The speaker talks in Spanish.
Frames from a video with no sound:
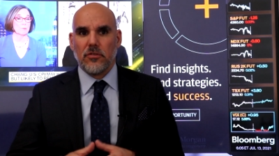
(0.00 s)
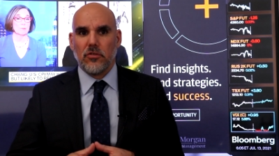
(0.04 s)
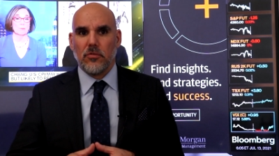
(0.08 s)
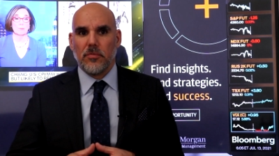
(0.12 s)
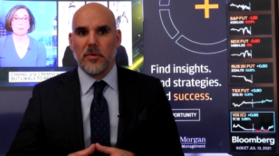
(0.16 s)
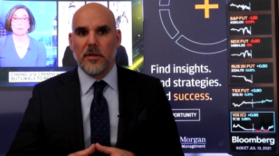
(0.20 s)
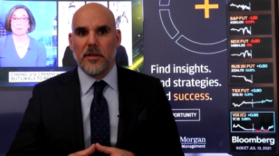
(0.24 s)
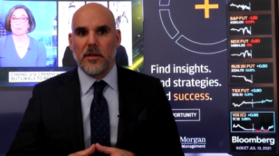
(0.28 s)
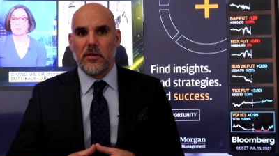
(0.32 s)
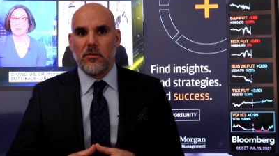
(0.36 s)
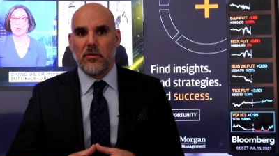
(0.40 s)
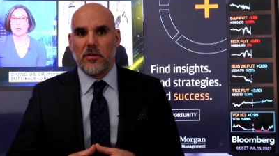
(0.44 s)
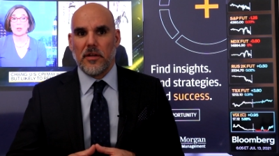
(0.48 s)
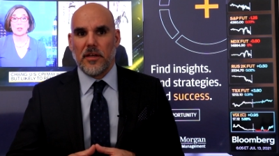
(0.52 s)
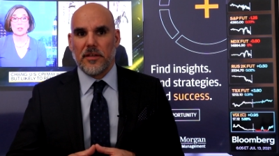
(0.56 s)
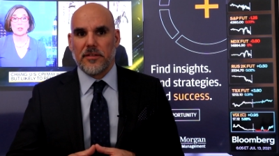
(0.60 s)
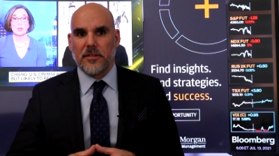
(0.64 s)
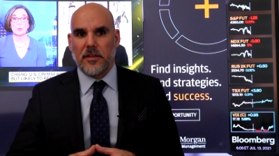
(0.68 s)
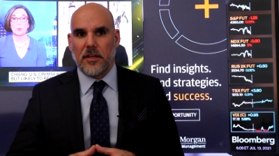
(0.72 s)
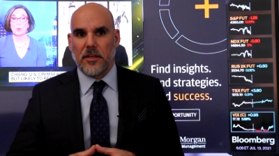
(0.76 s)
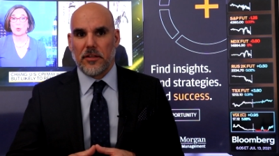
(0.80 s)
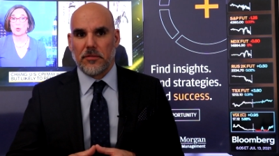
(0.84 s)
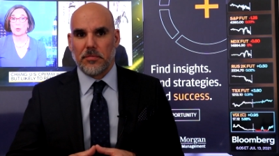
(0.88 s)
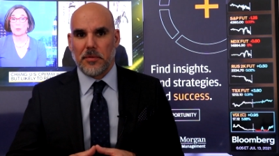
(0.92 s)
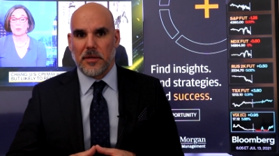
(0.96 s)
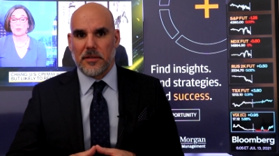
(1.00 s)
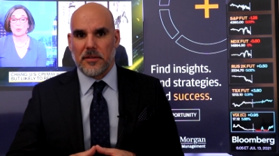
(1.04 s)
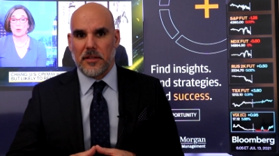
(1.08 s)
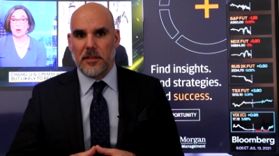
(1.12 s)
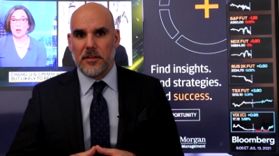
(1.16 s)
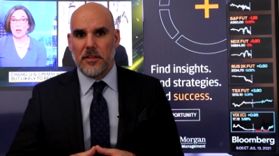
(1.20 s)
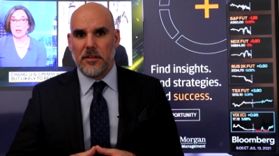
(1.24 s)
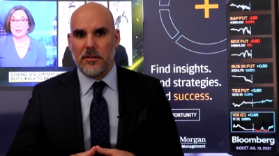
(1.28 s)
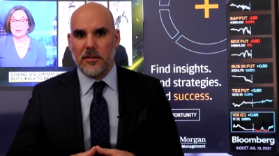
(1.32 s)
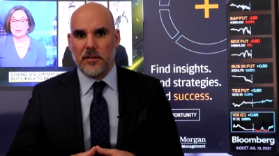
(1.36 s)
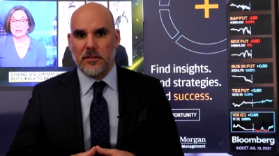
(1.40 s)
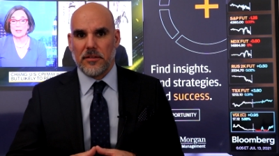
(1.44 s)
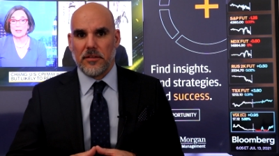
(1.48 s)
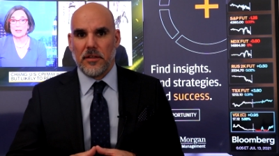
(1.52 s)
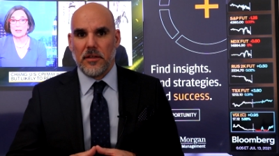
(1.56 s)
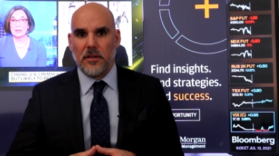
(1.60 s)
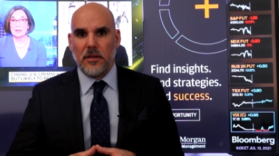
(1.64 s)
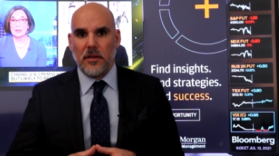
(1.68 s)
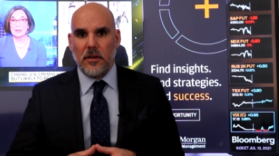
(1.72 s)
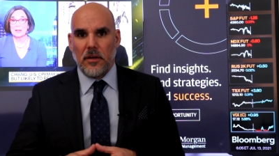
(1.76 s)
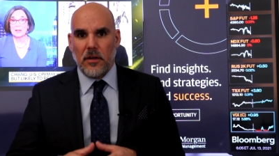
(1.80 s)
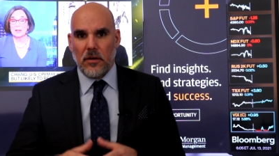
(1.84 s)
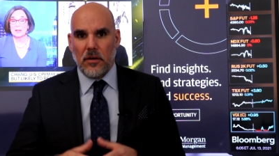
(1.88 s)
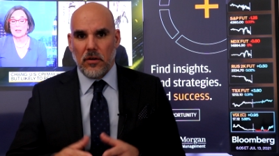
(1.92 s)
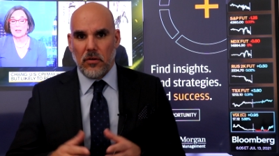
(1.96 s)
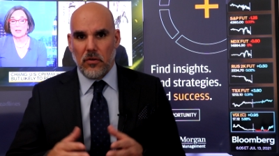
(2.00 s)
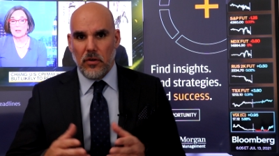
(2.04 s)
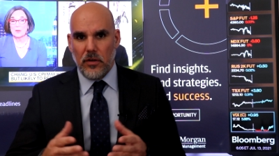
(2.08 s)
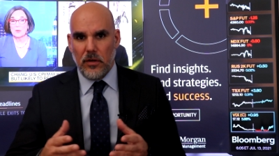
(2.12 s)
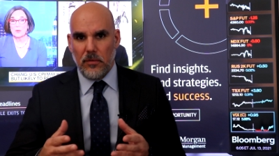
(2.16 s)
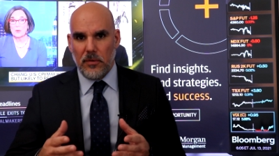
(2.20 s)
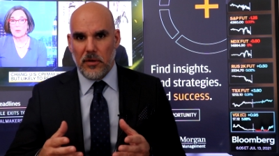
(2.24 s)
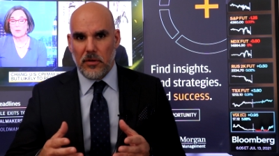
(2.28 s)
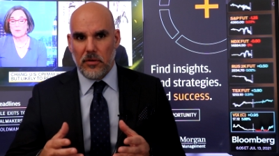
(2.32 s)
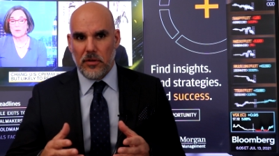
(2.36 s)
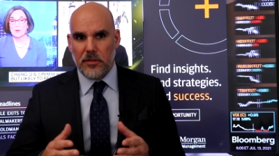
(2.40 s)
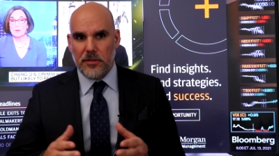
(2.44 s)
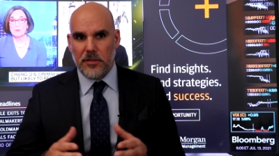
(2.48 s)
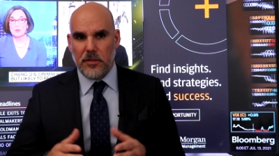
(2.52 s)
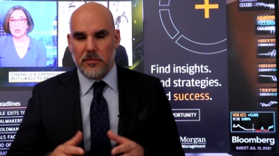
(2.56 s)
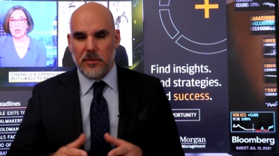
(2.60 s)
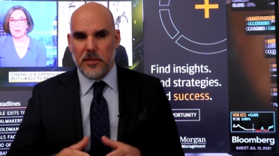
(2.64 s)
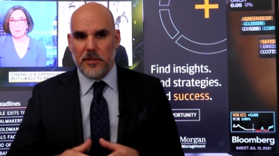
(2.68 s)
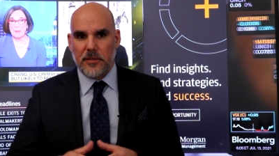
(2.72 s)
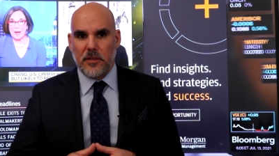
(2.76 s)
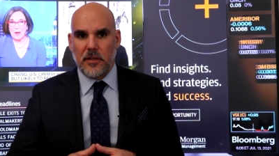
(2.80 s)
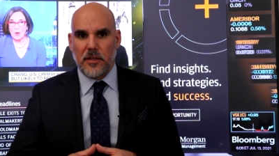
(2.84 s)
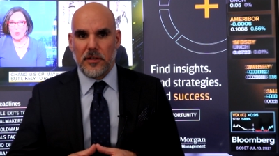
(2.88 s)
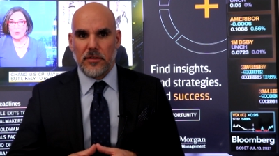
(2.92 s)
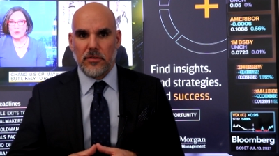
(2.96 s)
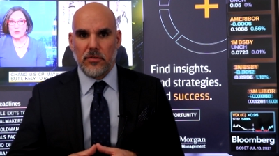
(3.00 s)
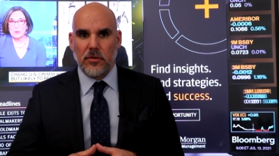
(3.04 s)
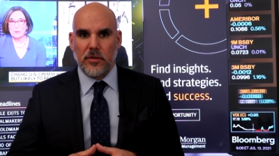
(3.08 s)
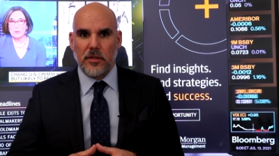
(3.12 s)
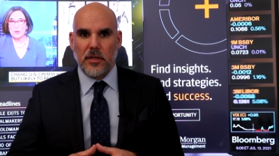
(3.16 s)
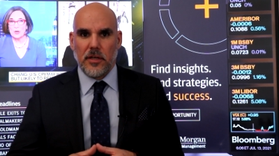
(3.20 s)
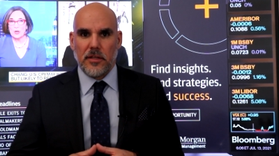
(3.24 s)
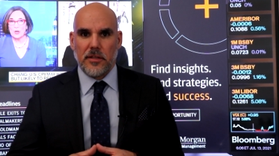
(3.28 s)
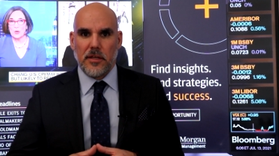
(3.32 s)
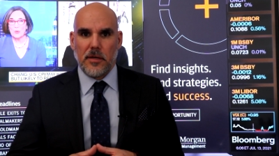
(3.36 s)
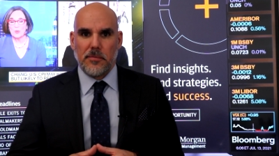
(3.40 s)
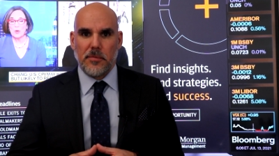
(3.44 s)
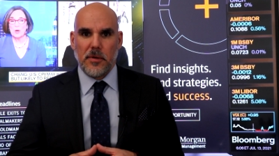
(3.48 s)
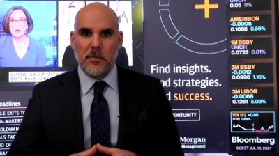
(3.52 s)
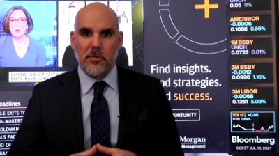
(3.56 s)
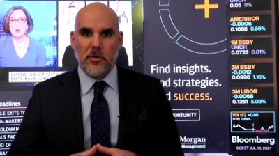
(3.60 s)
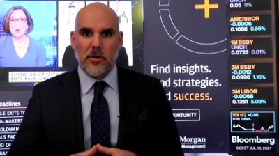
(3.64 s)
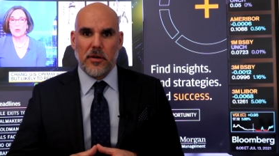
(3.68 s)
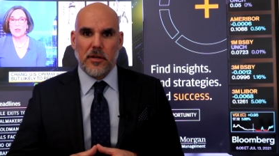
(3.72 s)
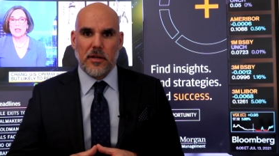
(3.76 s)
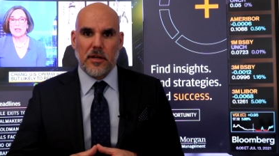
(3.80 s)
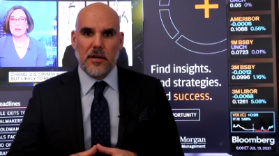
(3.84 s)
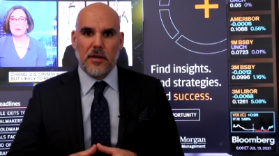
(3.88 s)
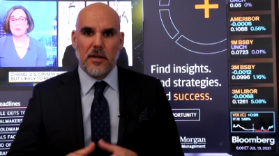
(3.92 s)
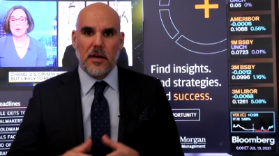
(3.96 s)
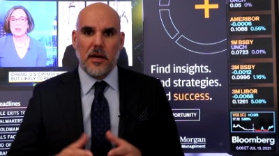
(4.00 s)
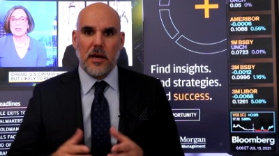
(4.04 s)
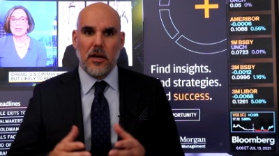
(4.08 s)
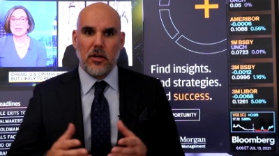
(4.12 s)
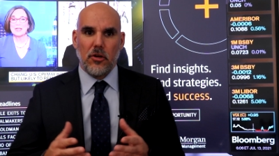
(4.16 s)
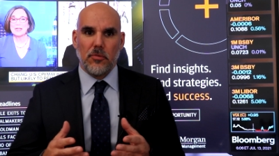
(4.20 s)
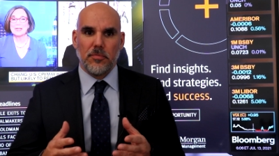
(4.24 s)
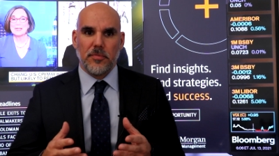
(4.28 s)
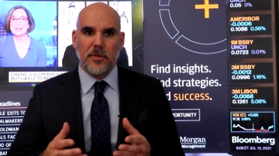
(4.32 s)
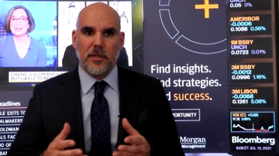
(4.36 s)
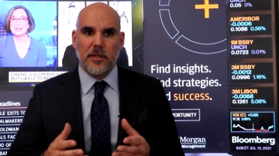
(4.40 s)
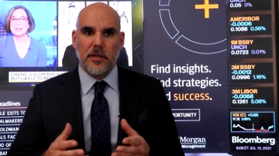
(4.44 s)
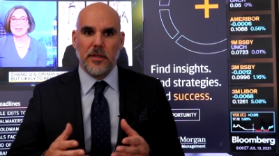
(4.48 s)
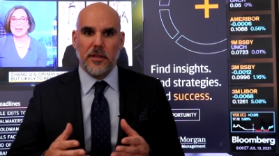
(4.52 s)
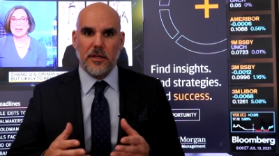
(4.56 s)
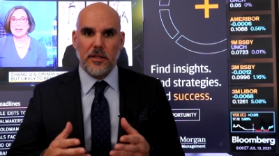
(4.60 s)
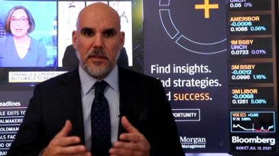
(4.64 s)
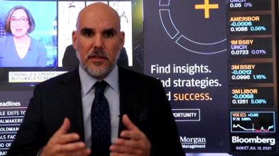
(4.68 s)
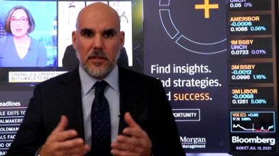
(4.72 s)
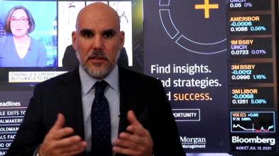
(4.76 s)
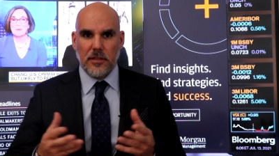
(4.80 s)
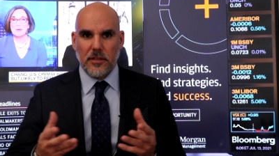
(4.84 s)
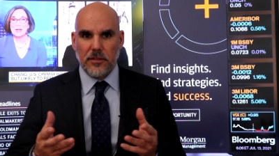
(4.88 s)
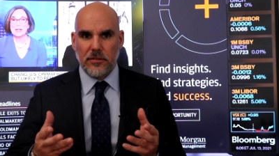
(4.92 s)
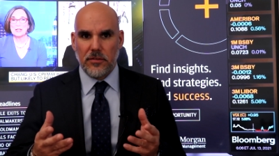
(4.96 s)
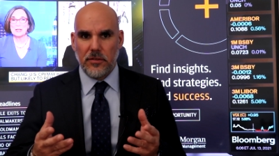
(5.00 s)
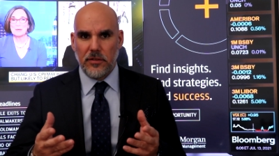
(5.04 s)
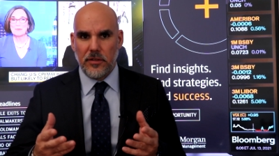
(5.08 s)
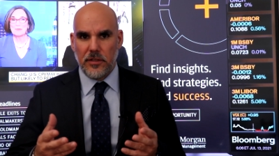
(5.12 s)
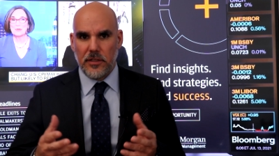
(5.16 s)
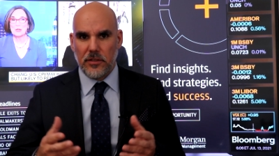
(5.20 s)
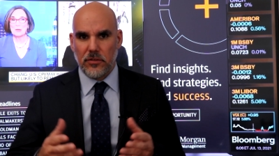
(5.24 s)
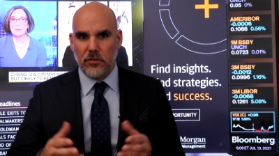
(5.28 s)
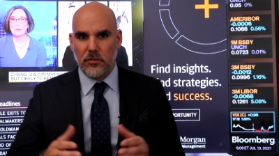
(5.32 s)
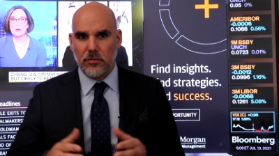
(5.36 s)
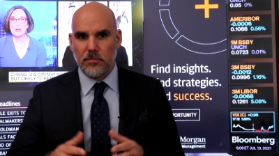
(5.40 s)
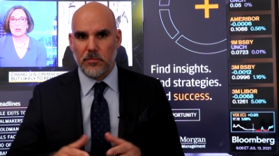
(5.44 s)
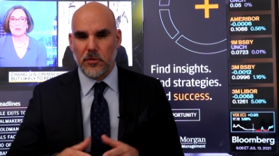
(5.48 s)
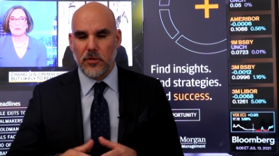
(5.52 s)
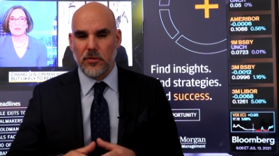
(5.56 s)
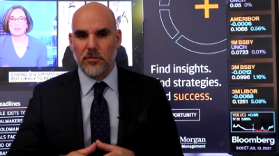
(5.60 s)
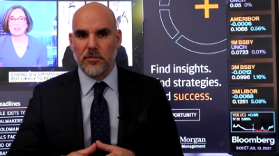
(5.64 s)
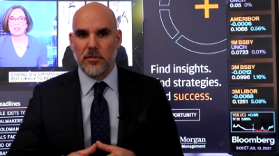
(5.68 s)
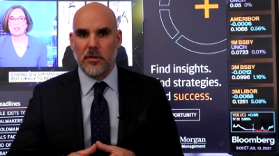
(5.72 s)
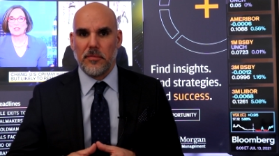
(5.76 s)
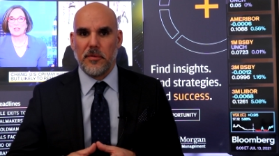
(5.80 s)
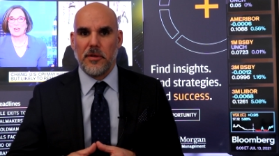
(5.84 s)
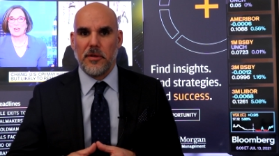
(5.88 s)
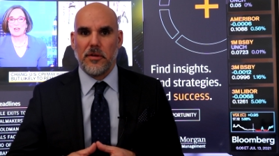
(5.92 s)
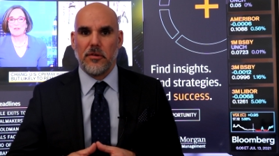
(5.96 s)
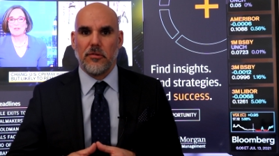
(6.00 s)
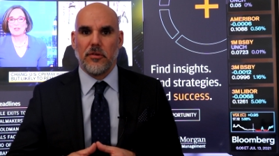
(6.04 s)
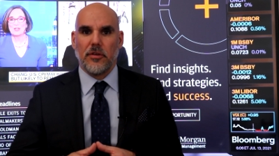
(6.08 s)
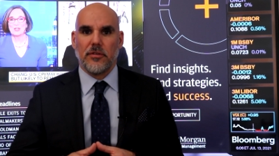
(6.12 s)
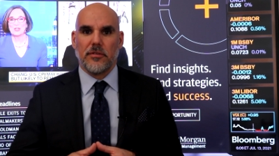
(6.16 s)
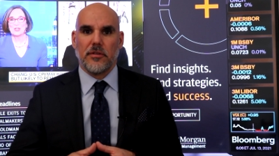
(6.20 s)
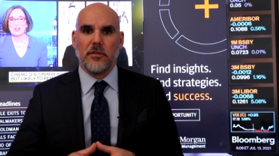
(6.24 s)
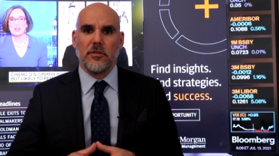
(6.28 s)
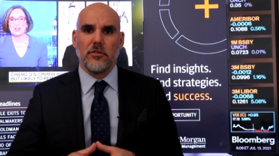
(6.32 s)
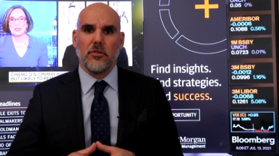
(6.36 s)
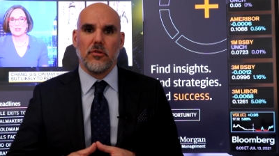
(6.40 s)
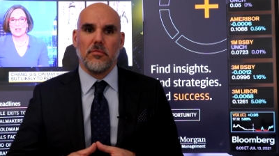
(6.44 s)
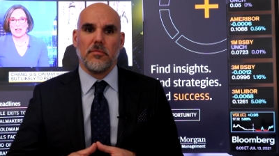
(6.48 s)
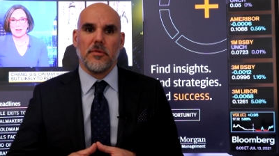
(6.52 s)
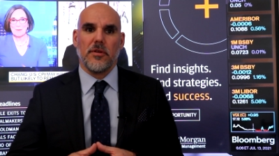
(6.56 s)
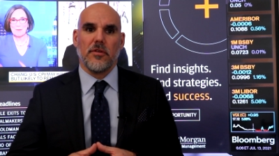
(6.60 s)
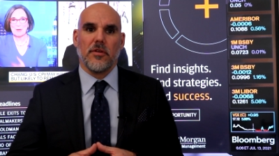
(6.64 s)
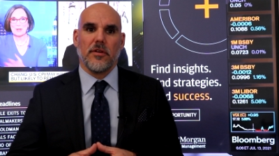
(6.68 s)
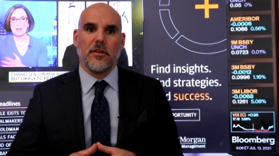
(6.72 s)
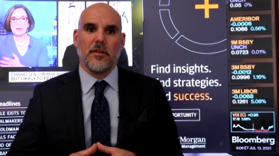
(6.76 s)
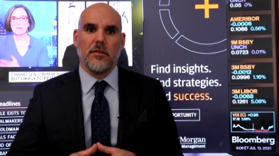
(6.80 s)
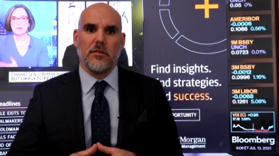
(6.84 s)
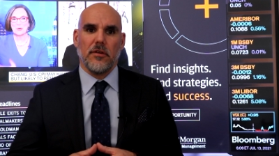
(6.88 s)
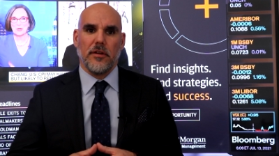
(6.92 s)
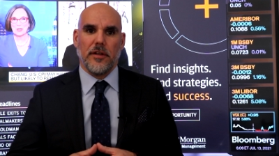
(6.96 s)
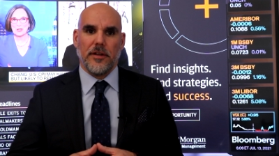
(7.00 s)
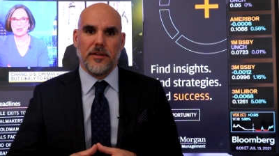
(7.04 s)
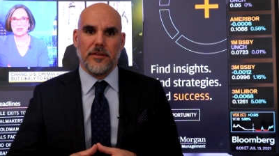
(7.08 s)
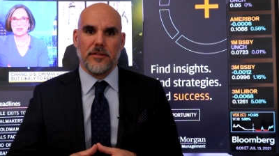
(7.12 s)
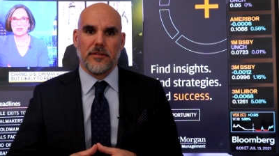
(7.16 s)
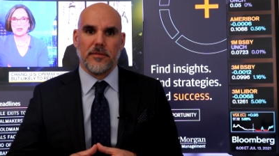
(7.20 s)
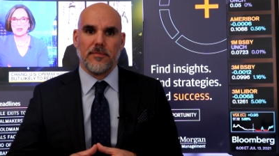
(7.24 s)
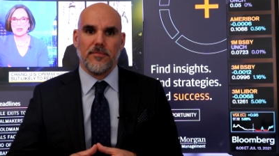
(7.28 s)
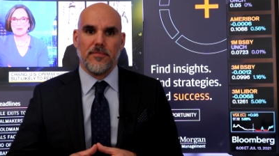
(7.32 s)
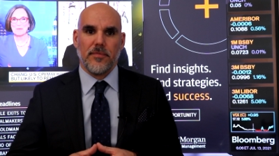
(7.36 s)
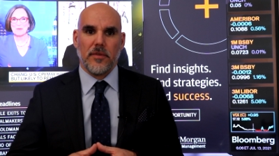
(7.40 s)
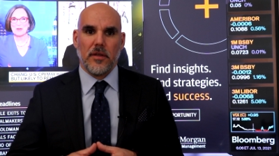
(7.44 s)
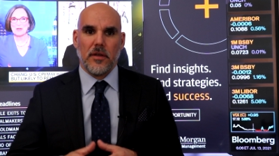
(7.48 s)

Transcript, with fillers: superaron las expectativas, con el mejor trimestre de la historia de JP Morgan al obtener ingresos netos por 11.900 millones de dólares.